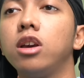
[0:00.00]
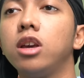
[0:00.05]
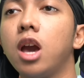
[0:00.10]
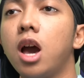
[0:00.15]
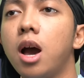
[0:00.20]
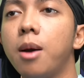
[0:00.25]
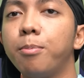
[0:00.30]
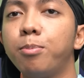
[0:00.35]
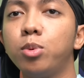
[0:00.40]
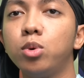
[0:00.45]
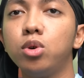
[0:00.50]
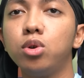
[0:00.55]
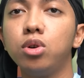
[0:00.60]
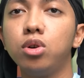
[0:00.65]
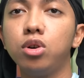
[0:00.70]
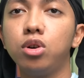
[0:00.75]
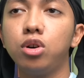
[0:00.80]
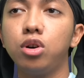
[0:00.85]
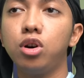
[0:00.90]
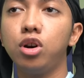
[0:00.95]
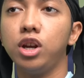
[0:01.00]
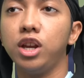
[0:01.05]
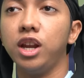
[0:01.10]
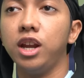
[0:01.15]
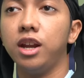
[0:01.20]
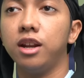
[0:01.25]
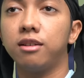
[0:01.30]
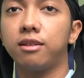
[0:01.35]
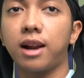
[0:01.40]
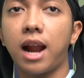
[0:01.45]
Ya ampun,
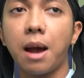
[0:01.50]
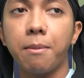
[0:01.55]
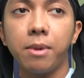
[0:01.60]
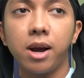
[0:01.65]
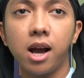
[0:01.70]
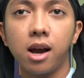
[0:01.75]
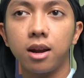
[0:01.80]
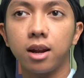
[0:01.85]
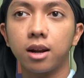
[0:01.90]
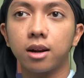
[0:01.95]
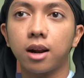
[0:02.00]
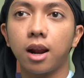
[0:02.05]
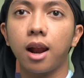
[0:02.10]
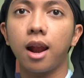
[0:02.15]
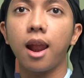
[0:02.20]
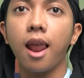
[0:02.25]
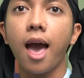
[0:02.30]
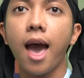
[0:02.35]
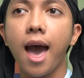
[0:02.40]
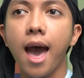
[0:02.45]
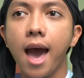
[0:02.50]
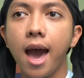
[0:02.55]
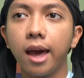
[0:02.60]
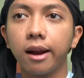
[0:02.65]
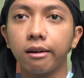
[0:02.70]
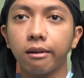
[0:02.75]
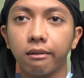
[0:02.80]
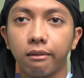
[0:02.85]
nih drama gak kelar-kelar.